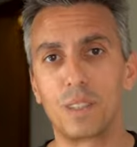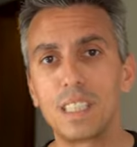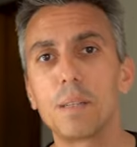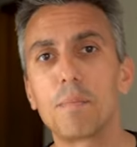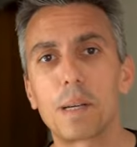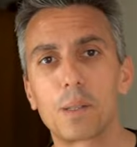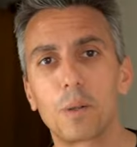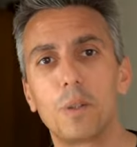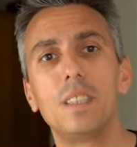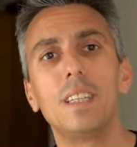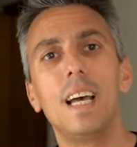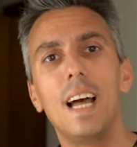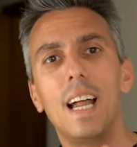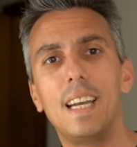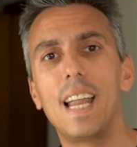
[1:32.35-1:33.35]
Diese Person
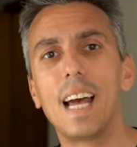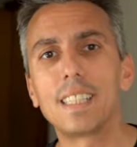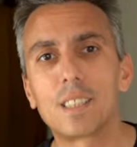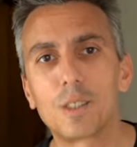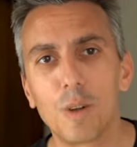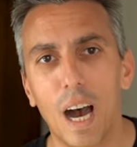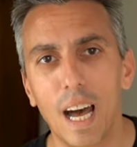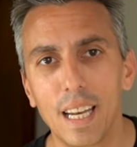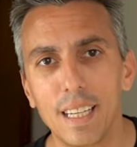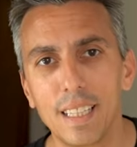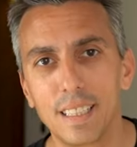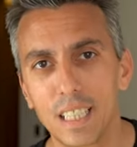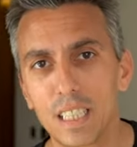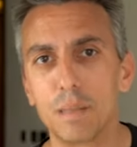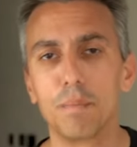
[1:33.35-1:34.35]
lernst du alle
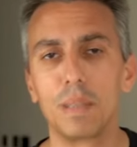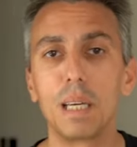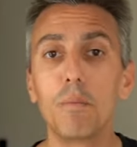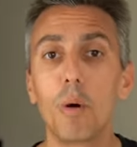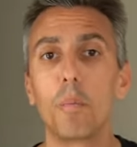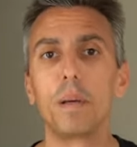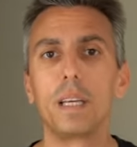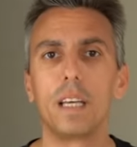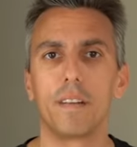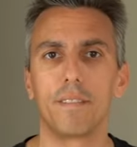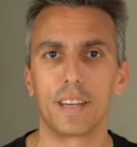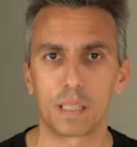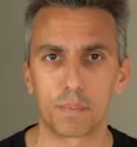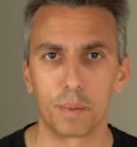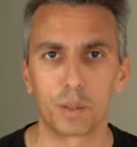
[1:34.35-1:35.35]
in diesem
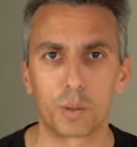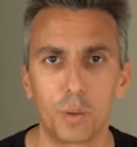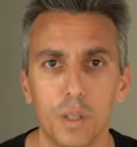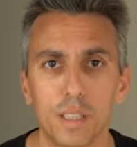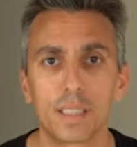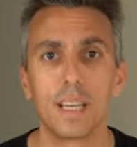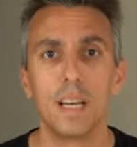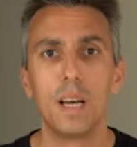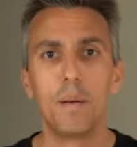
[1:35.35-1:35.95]
Immobilieninvestmentkurs